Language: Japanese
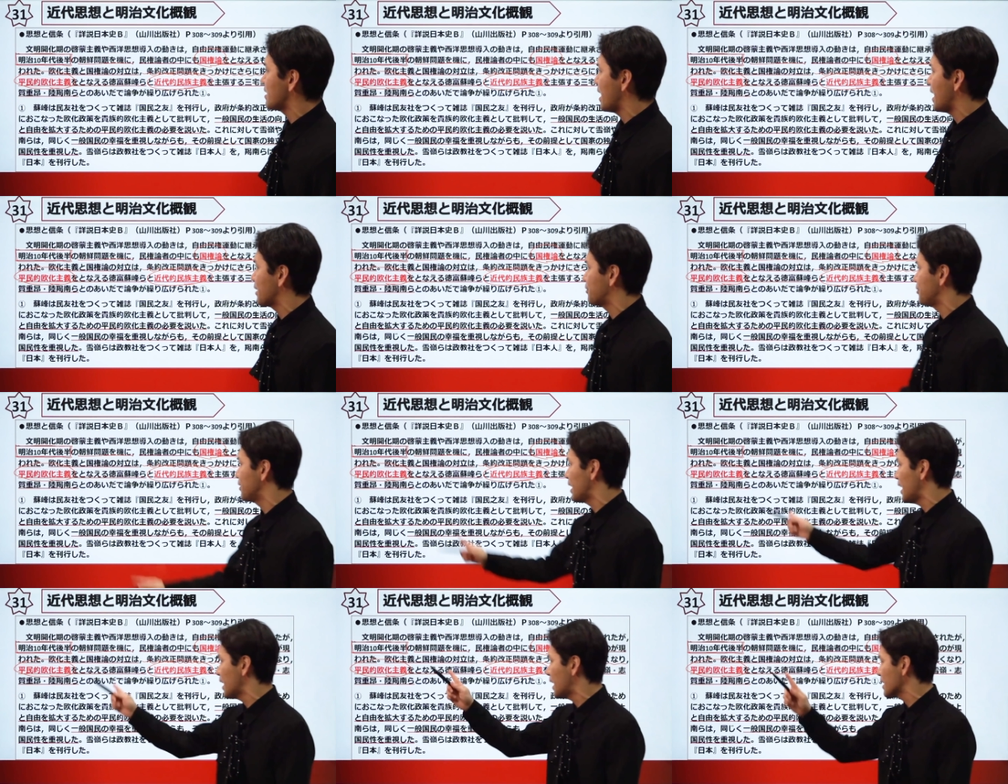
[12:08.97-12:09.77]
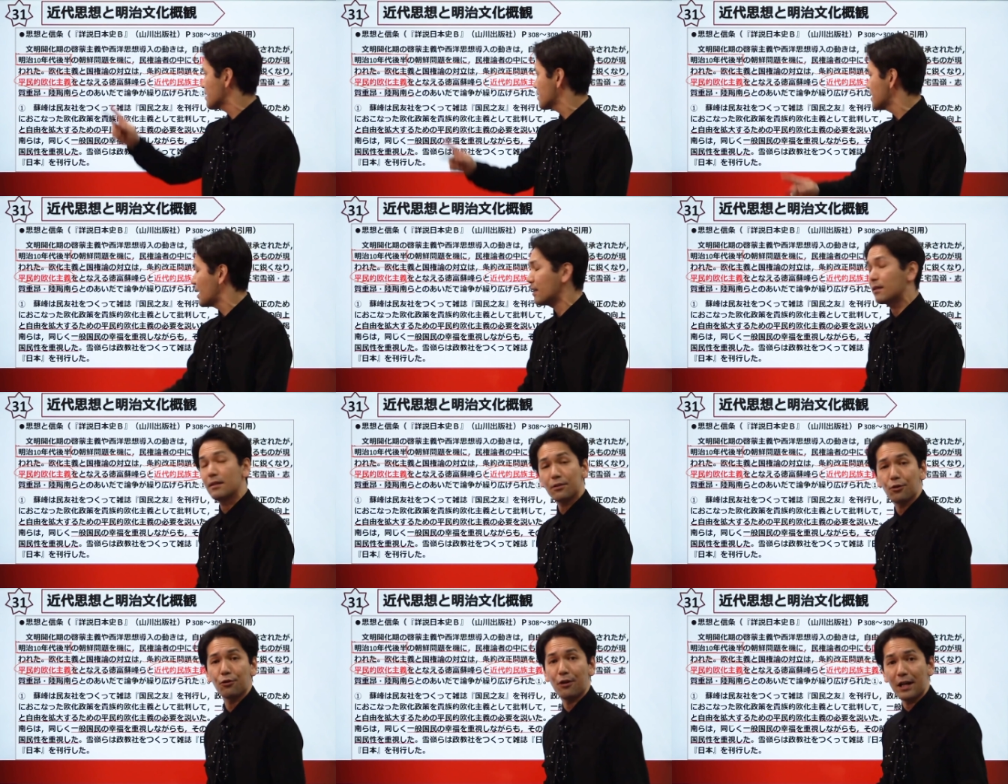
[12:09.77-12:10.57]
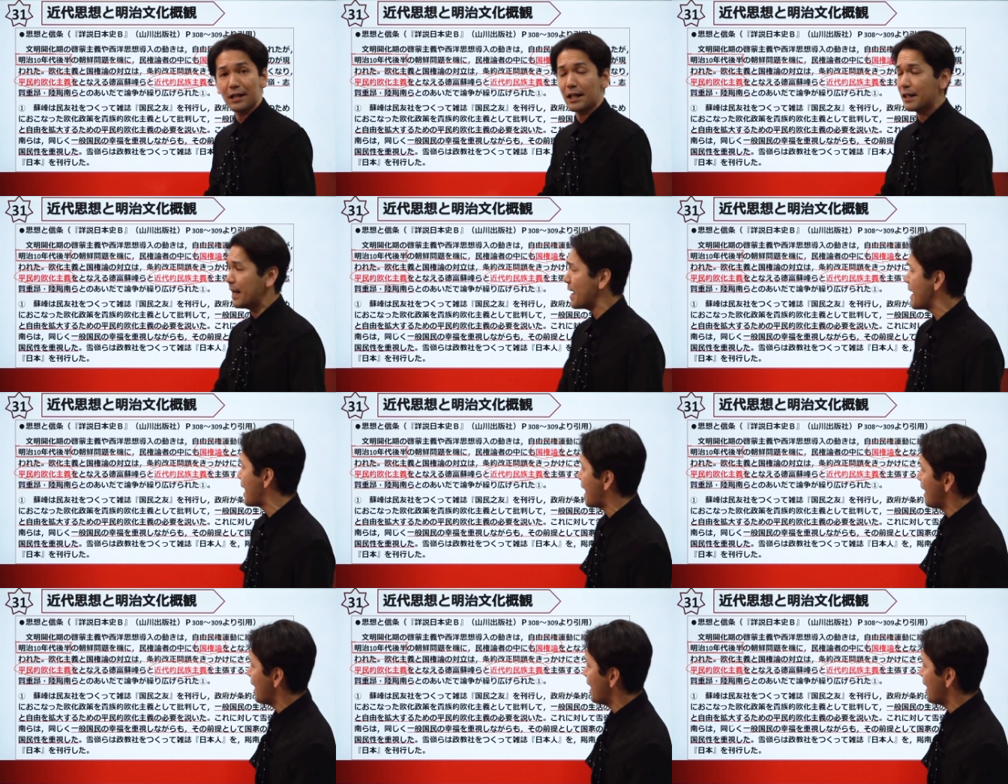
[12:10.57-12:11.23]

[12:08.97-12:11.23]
令久我勝南との間で